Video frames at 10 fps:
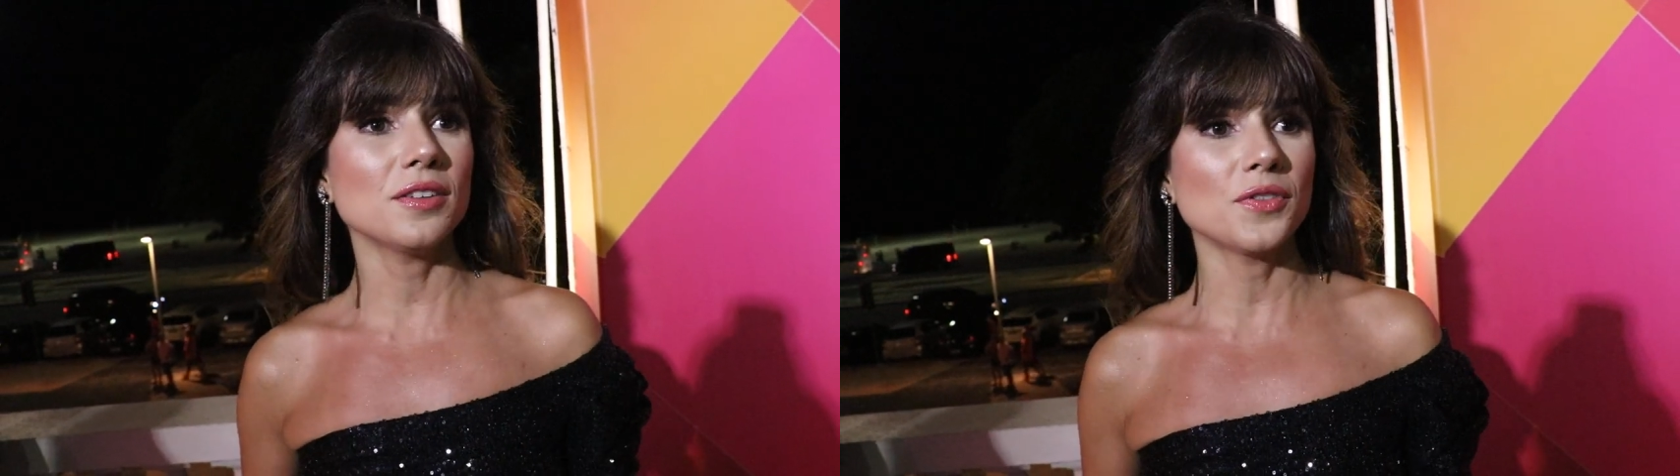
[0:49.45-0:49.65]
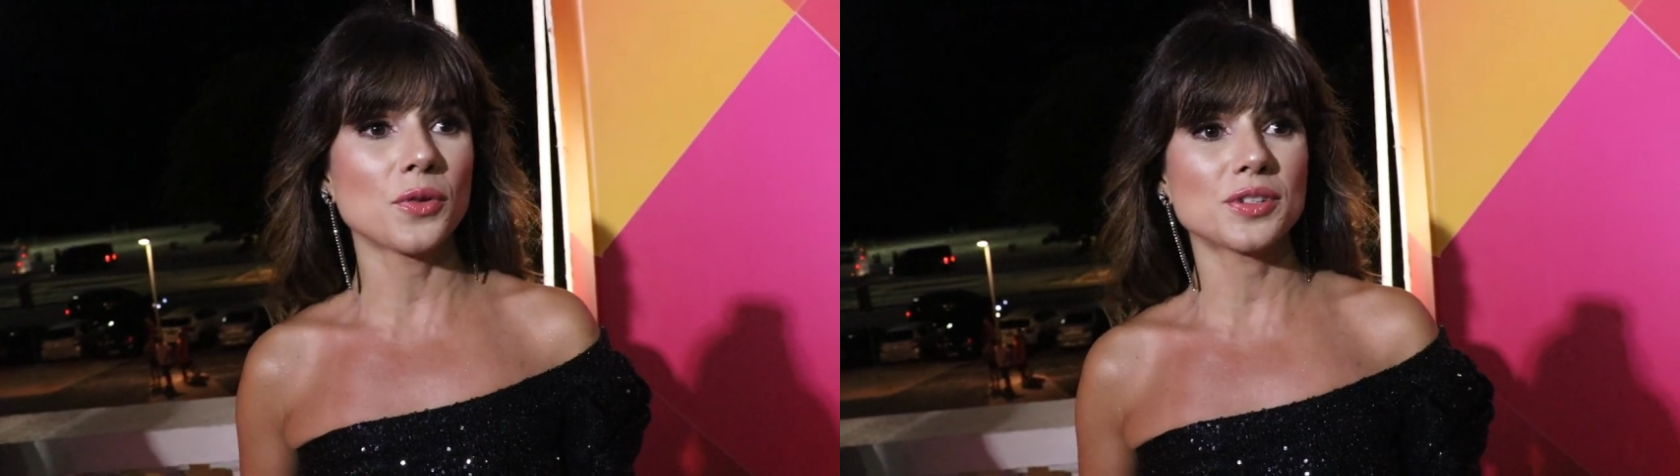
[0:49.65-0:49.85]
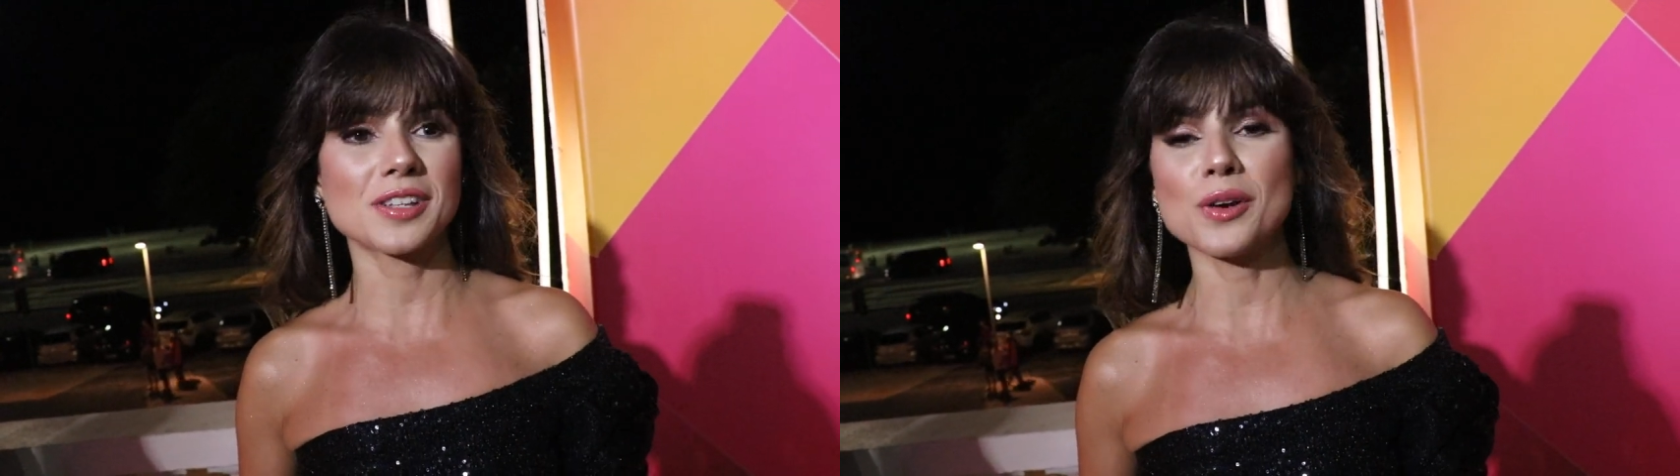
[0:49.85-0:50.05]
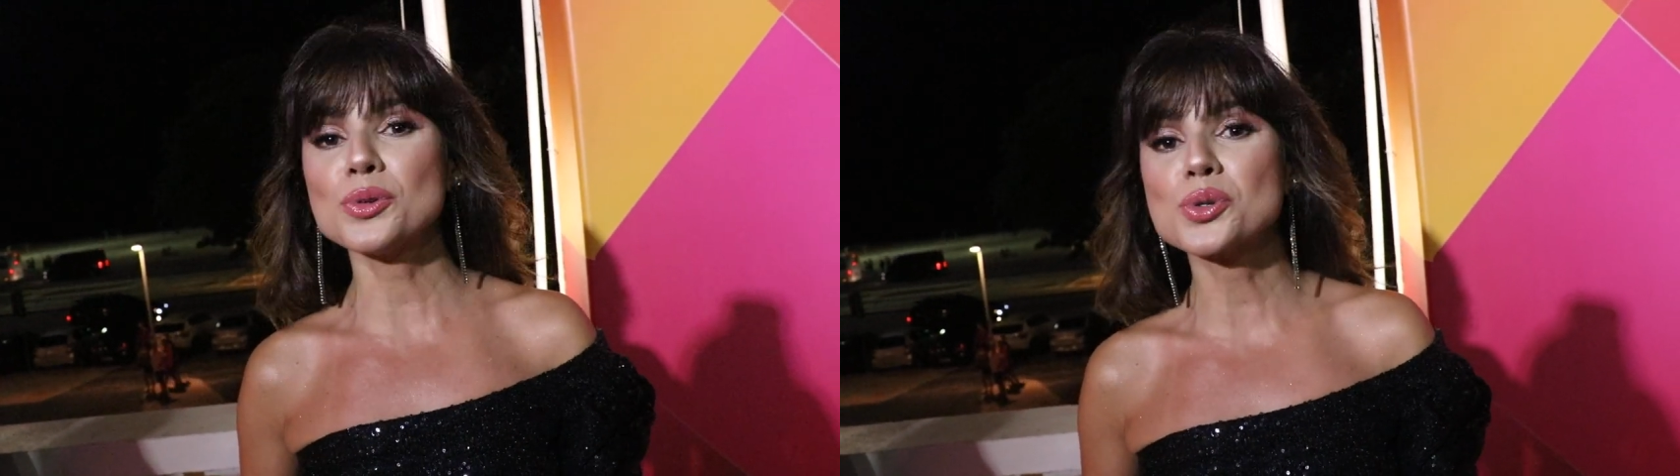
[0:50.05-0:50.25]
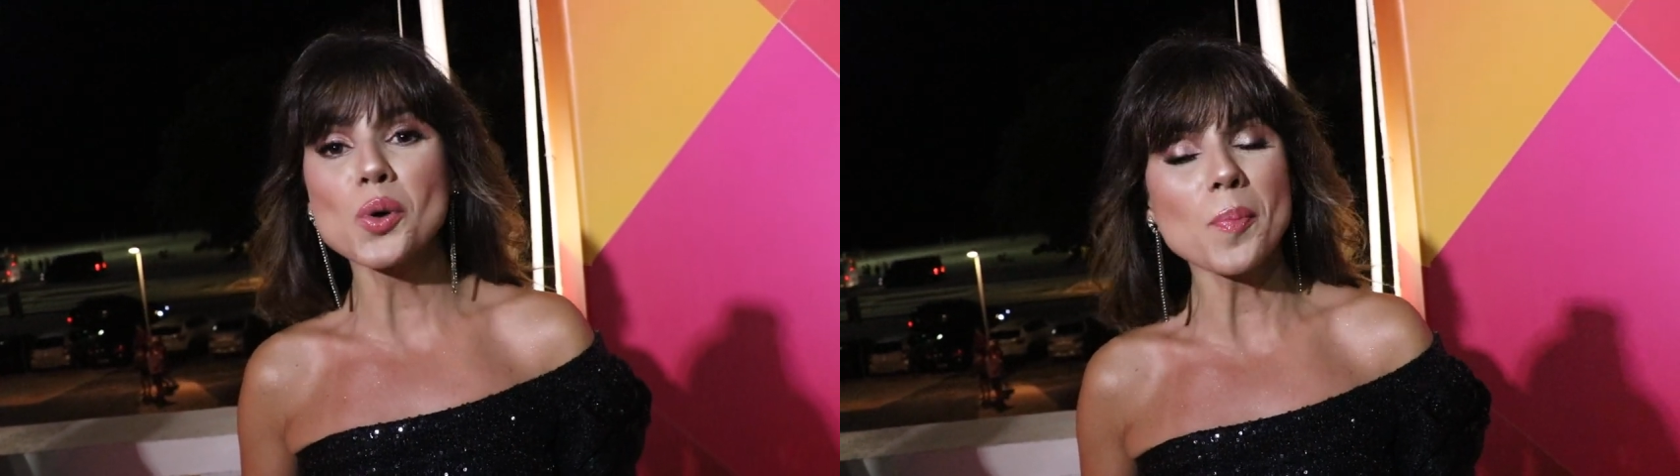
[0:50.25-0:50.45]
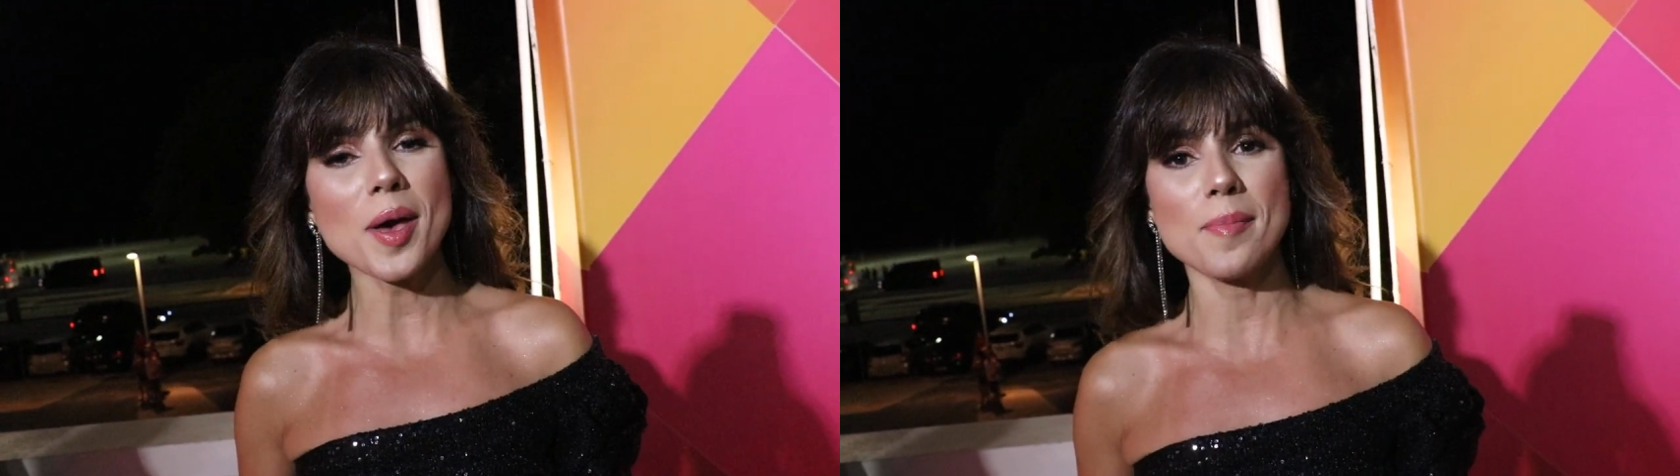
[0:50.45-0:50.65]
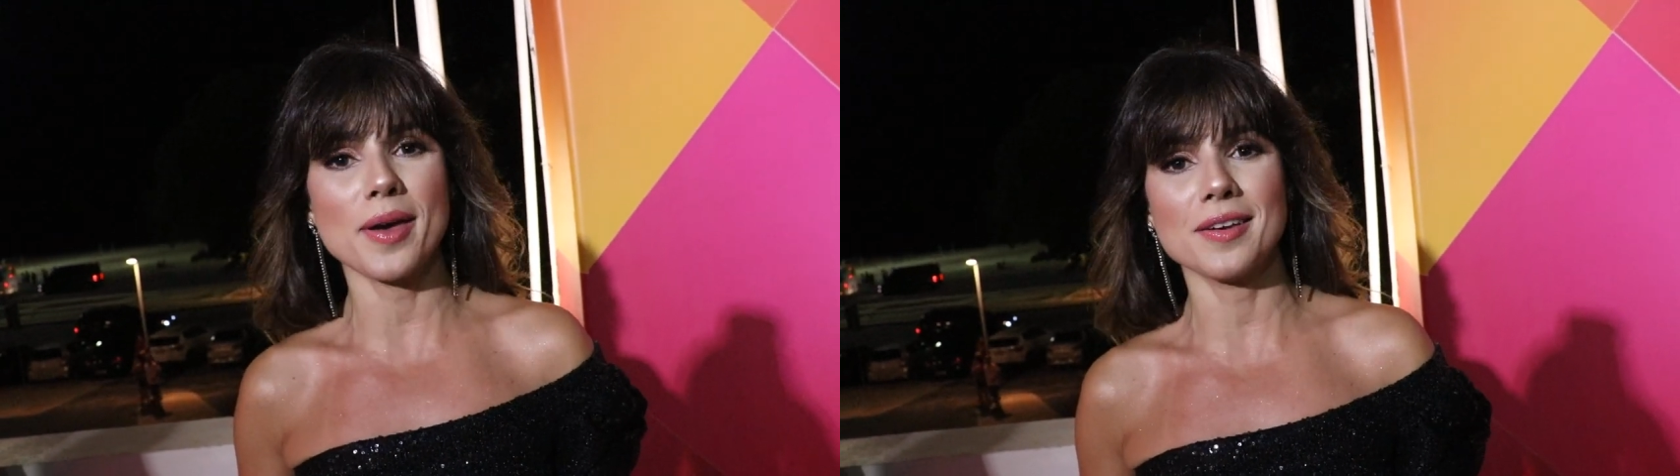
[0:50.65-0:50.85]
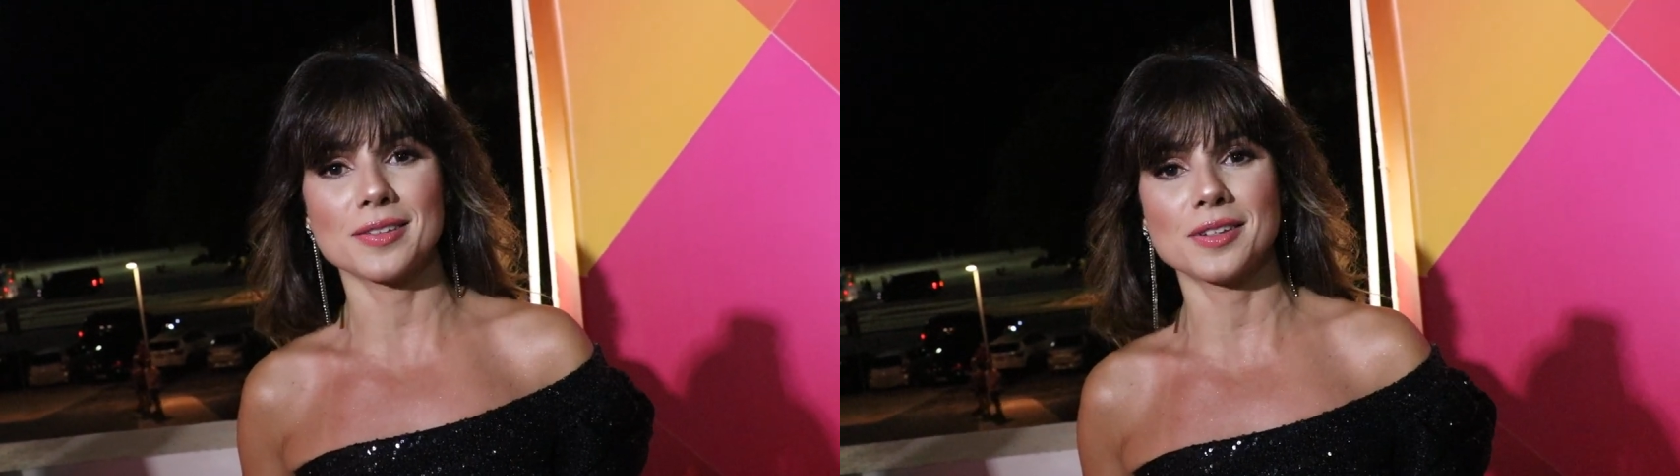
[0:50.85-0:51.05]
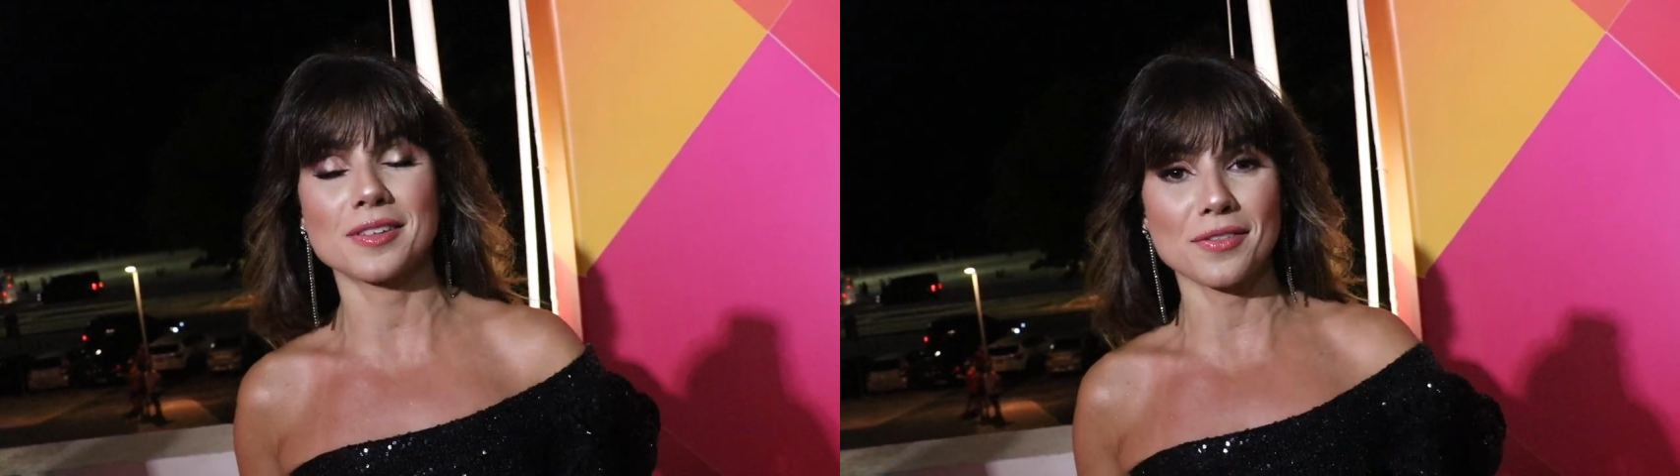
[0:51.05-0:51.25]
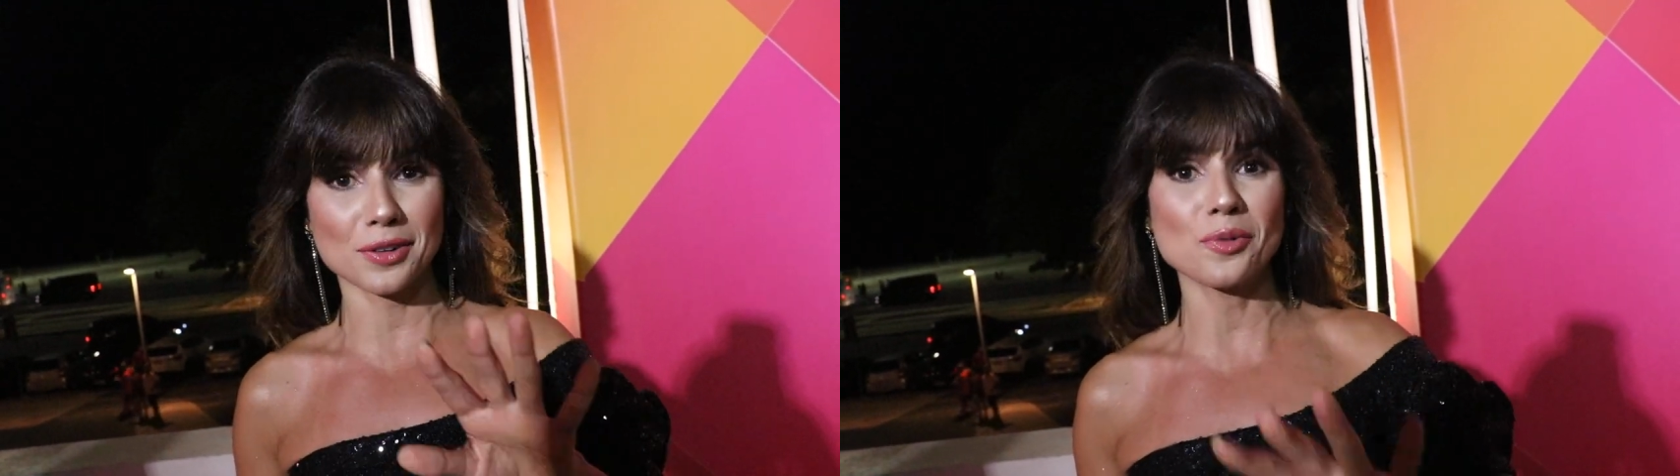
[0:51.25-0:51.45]
incrível e saiu super bem, assim,
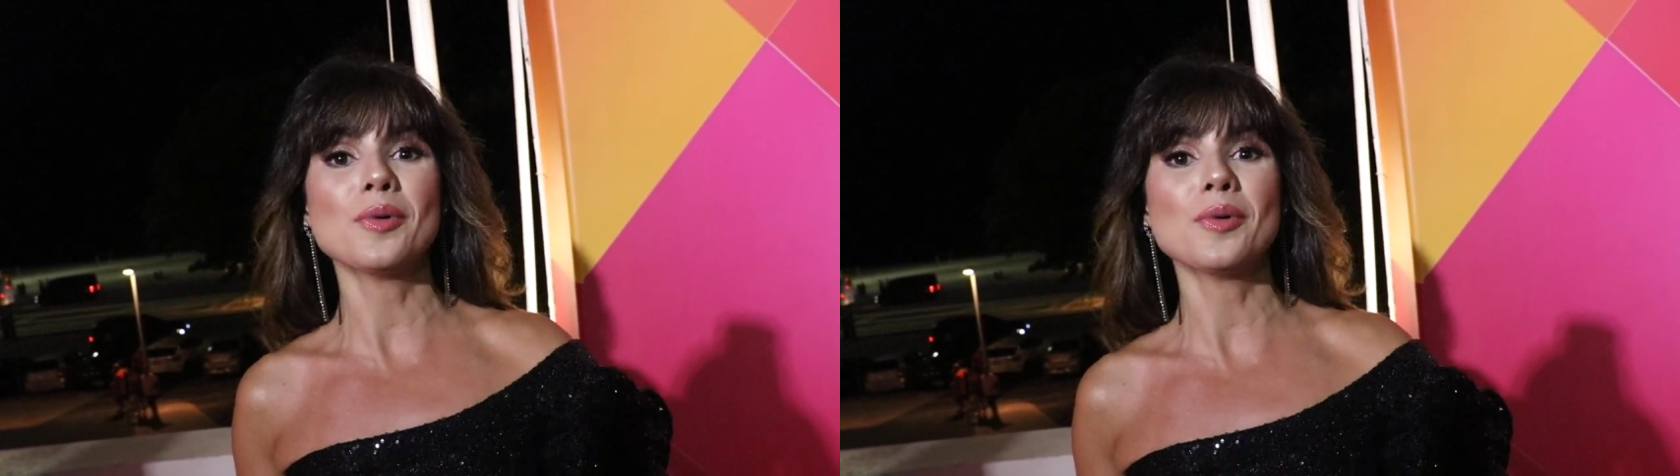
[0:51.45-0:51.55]
tava,